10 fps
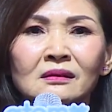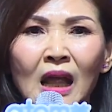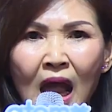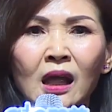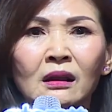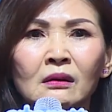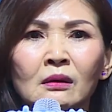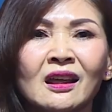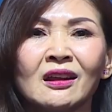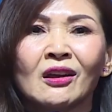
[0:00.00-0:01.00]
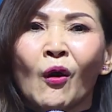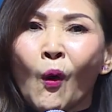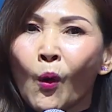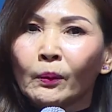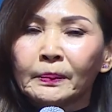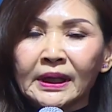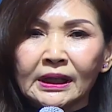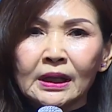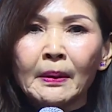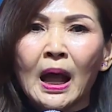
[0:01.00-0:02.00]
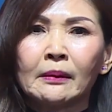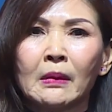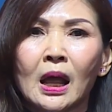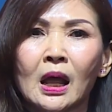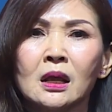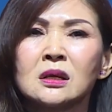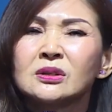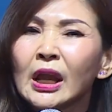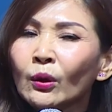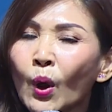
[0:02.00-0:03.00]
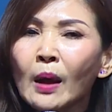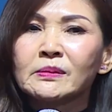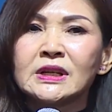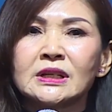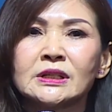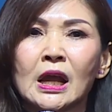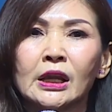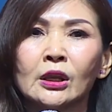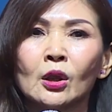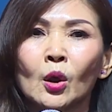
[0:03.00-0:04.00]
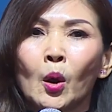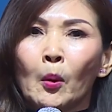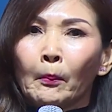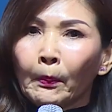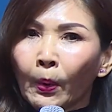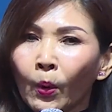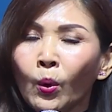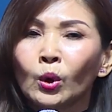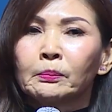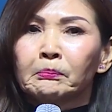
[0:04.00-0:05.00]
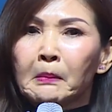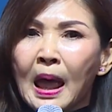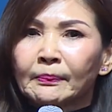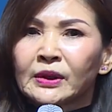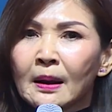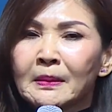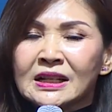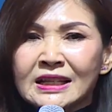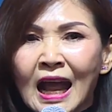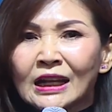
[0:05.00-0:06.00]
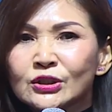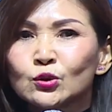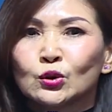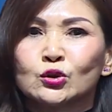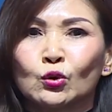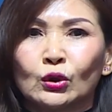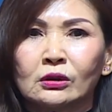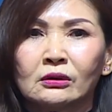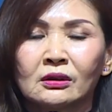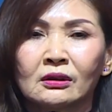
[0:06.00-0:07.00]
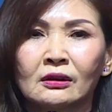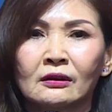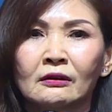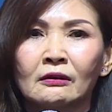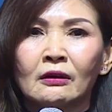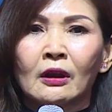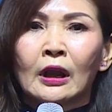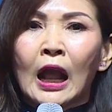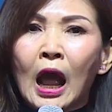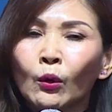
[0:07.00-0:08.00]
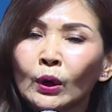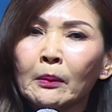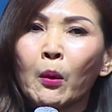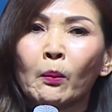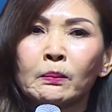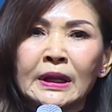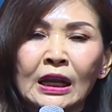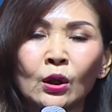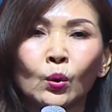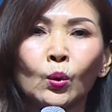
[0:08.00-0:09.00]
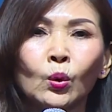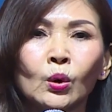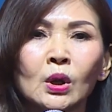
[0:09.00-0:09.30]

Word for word: นะหกปีที่ผ่านมาใช้ความจริงใจ พูดแบบธรรมชาติสุดๆ เข้าระบบเรียนรู้